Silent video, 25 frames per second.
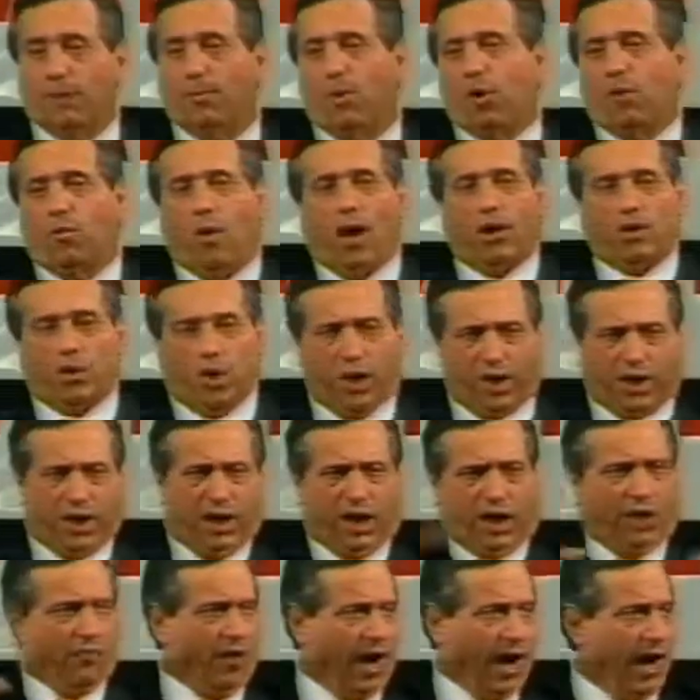poi quando
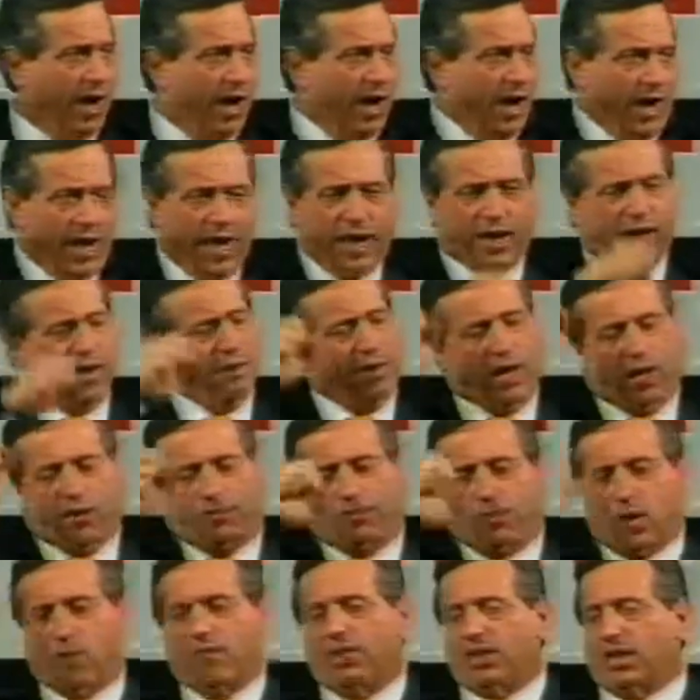arriva e arriva
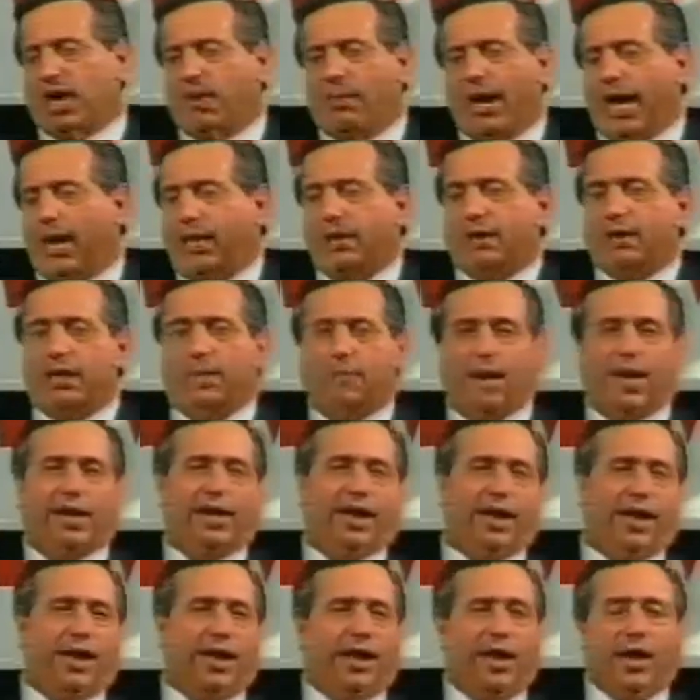improvvisamente pare
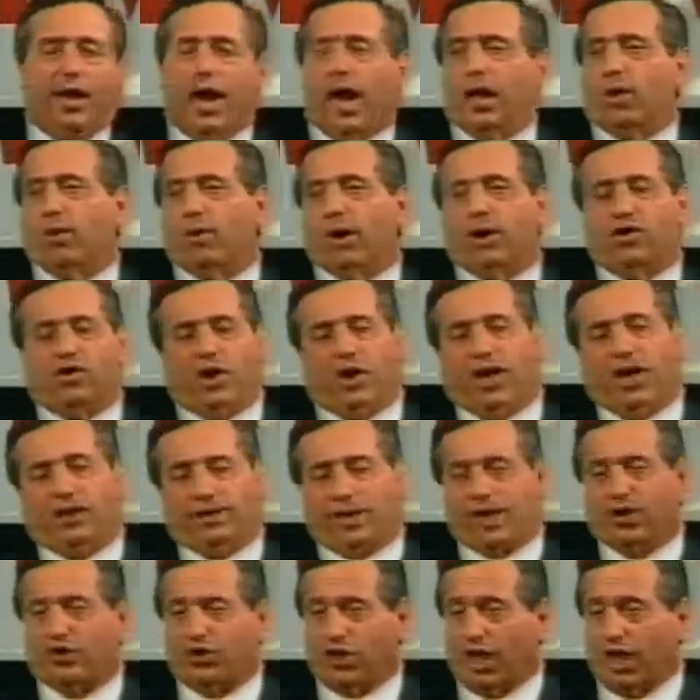che allora c'è la
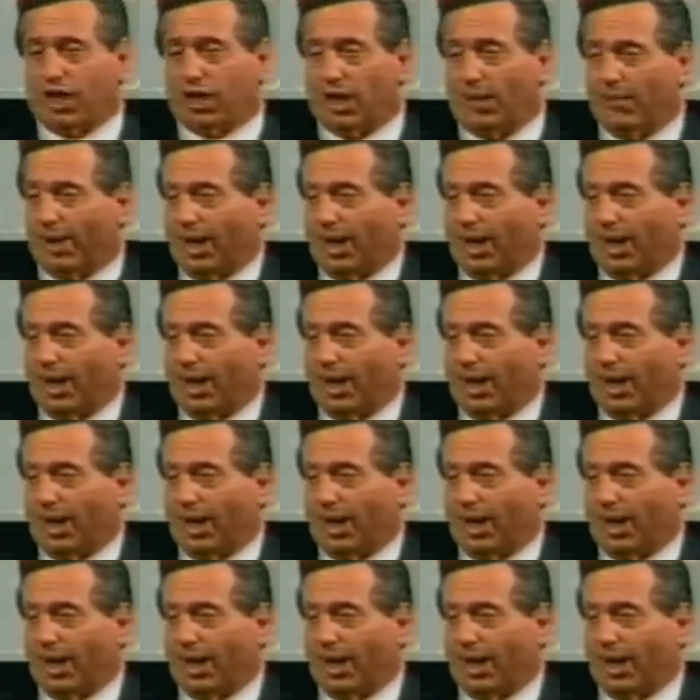tragedia,